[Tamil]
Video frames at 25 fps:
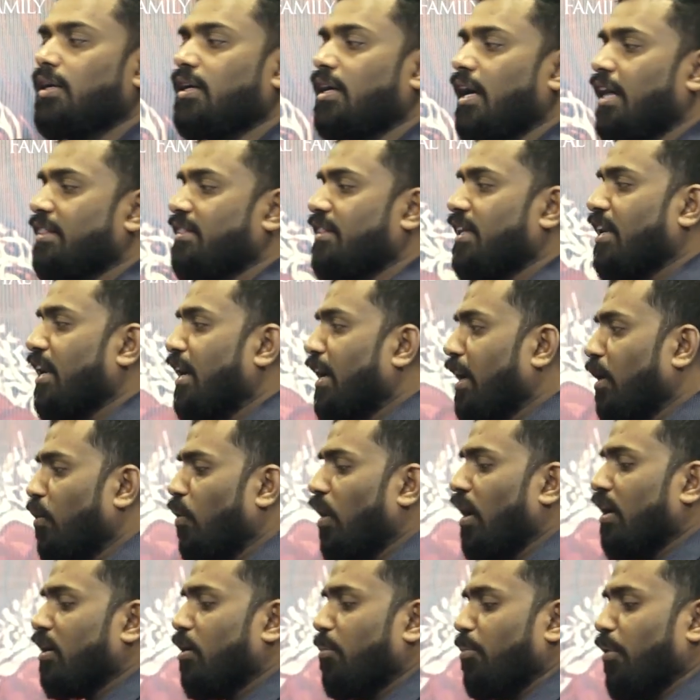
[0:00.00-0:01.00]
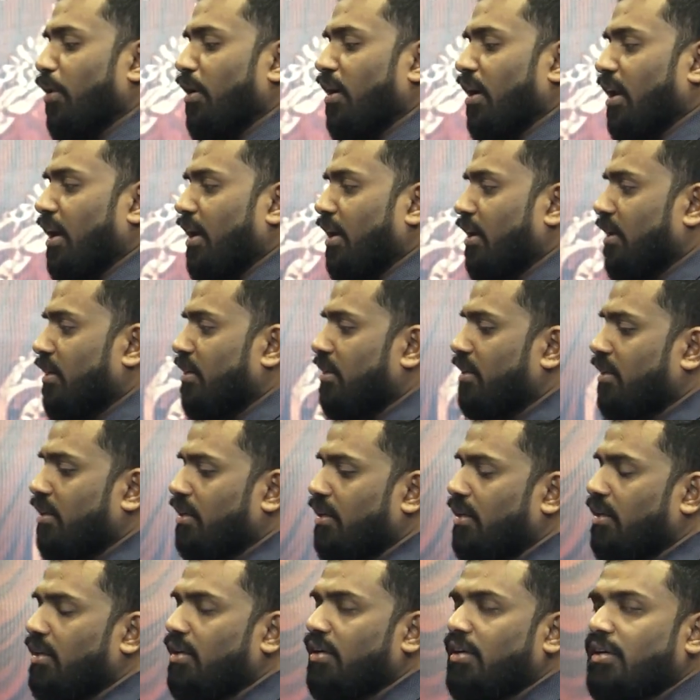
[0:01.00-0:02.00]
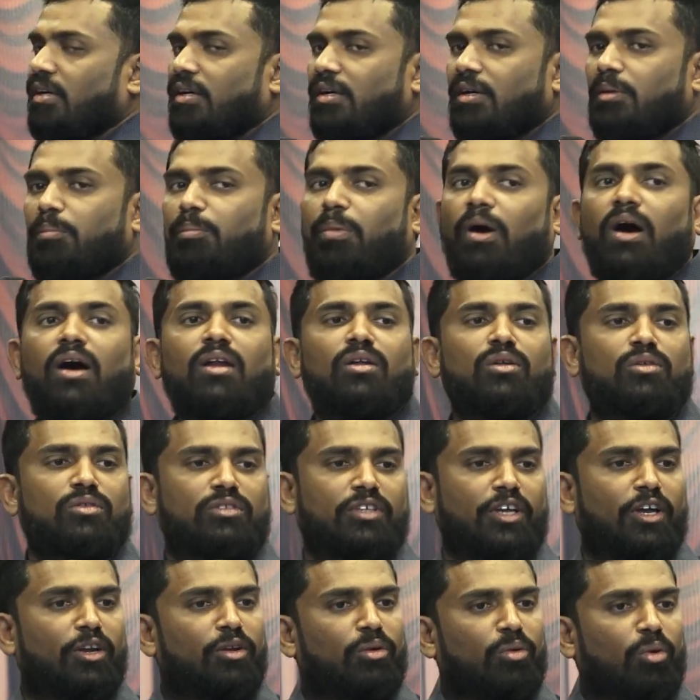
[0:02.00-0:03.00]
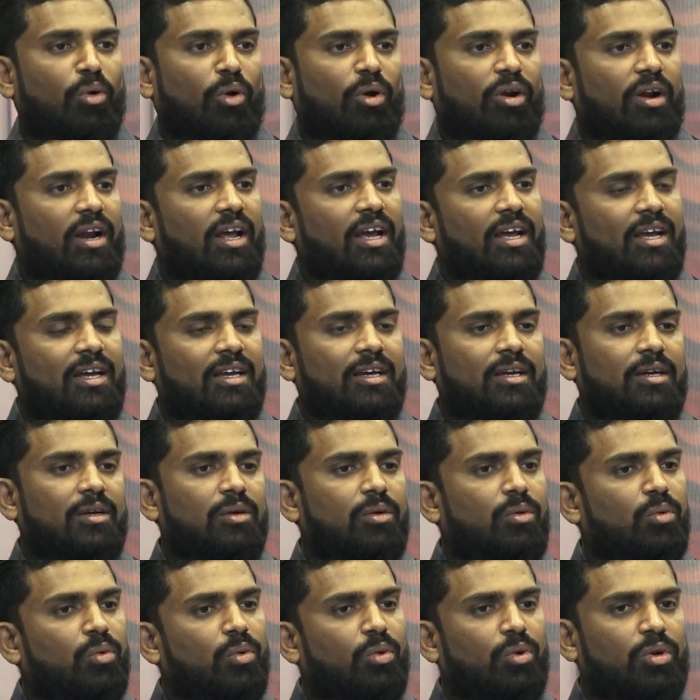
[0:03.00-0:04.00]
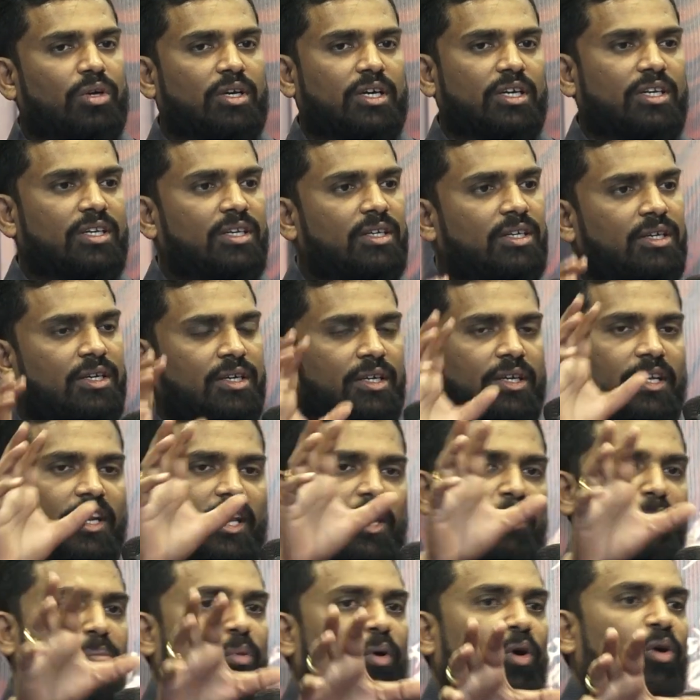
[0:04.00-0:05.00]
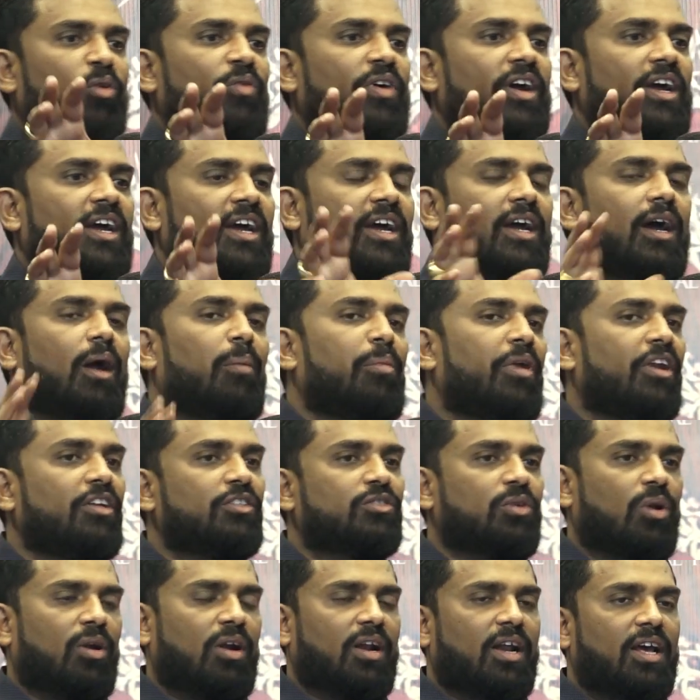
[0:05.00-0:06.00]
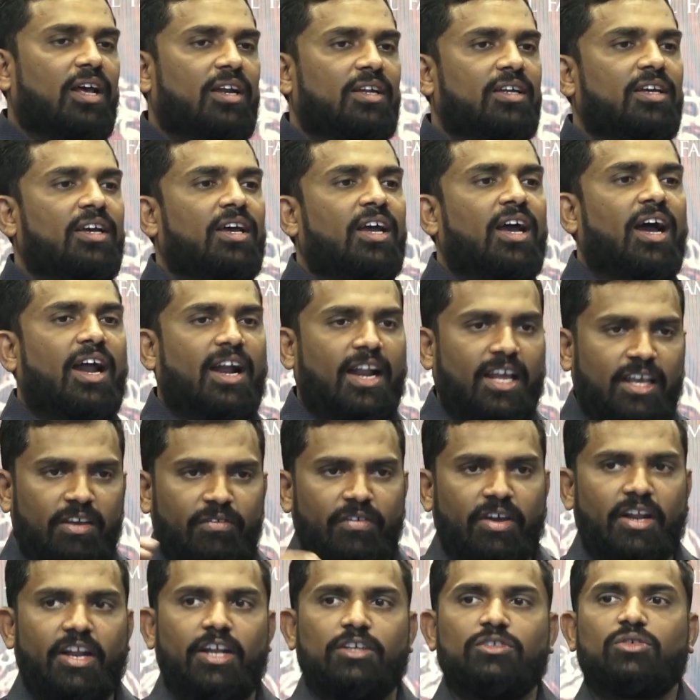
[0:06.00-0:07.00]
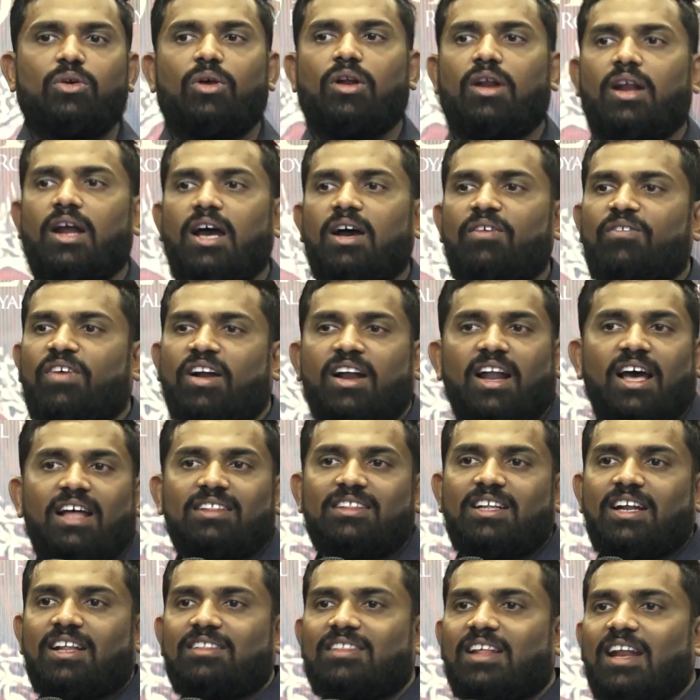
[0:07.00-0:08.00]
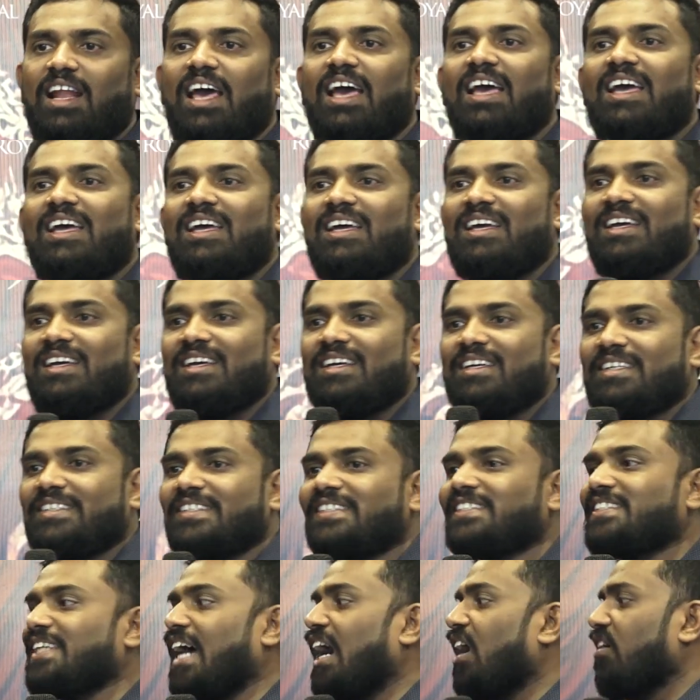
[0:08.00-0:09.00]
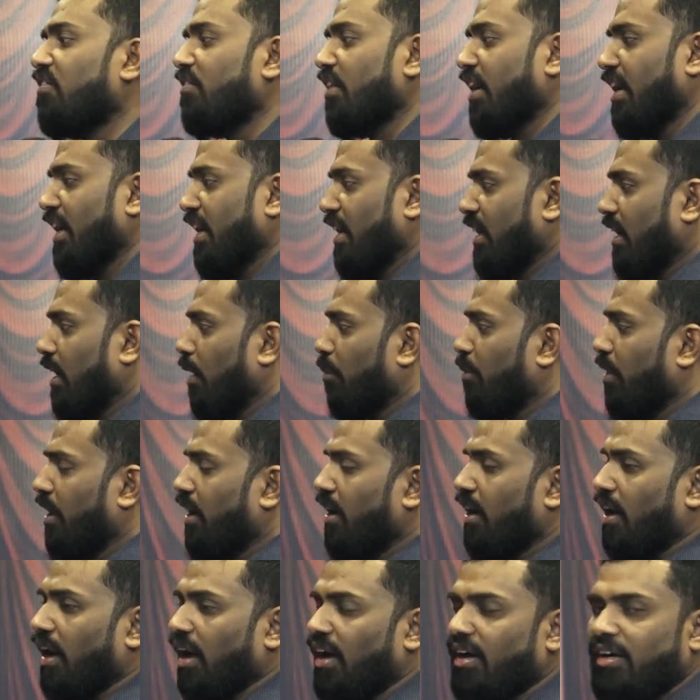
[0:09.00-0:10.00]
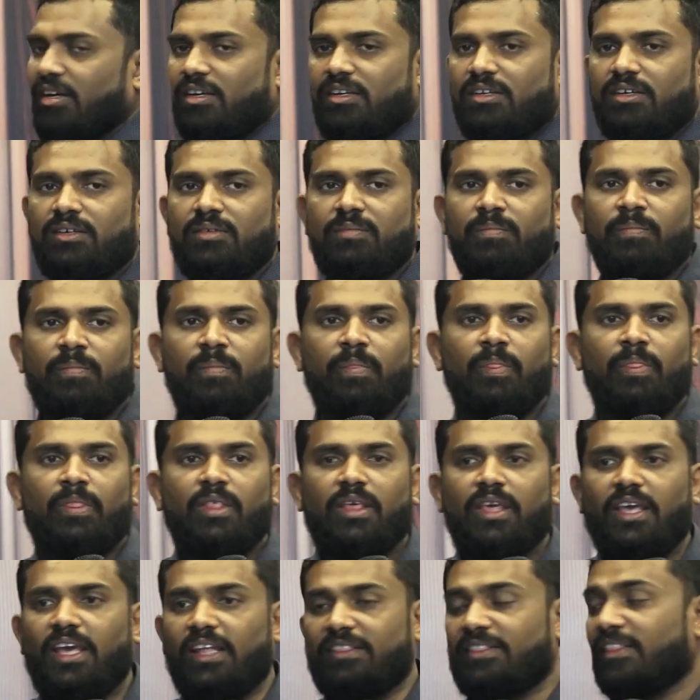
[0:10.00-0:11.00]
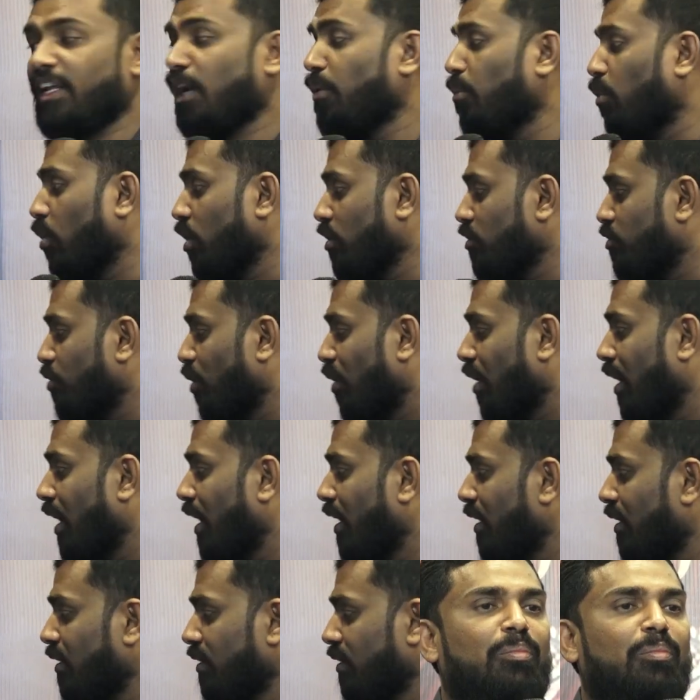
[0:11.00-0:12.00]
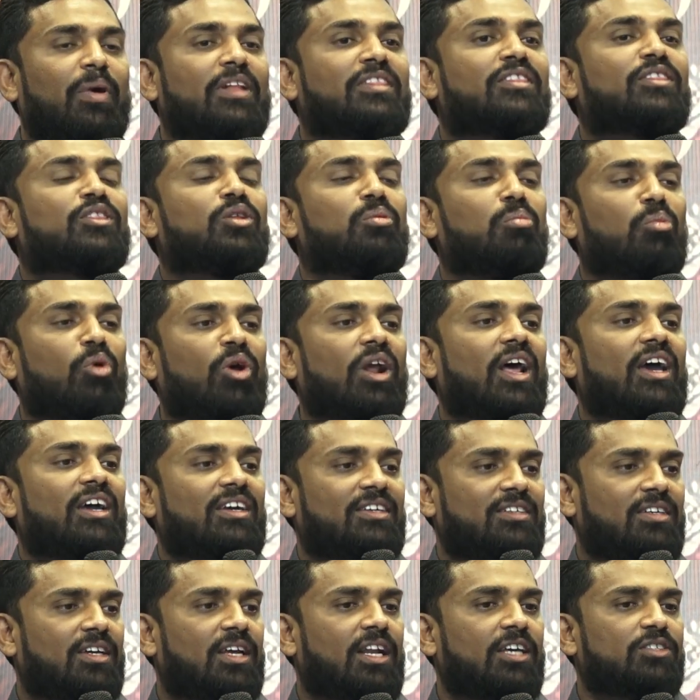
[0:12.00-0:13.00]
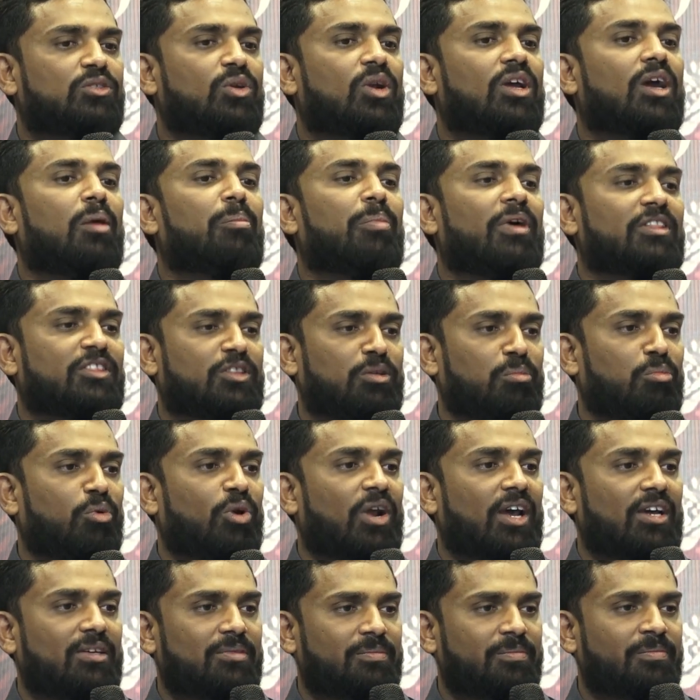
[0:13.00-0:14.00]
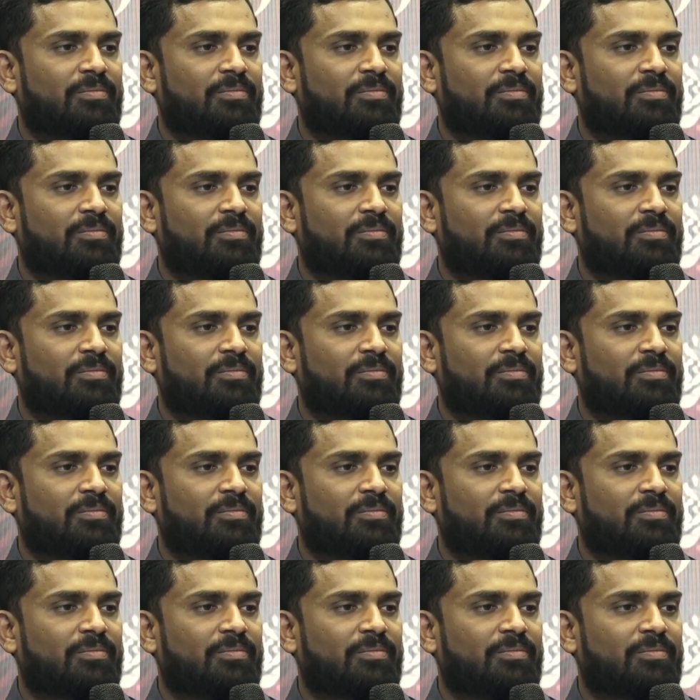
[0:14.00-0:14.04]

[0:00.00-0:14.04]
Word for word: கத்தர் என்ன வாக்கு பண்ணுறாரு பாலும் தேனும் ஓடுற ஊருக்கு நீ போவ அப்படின்னு சொல்கிறாரு ஆனால் இவன் என்ன சொல்கிறான் வனாந்தரத்தில் சாவன் அப்படின்றான் எத்தனை முறை சொன்னான் பத்து முறை எல்லாம் சொல்லுங்கள் பத்து முறை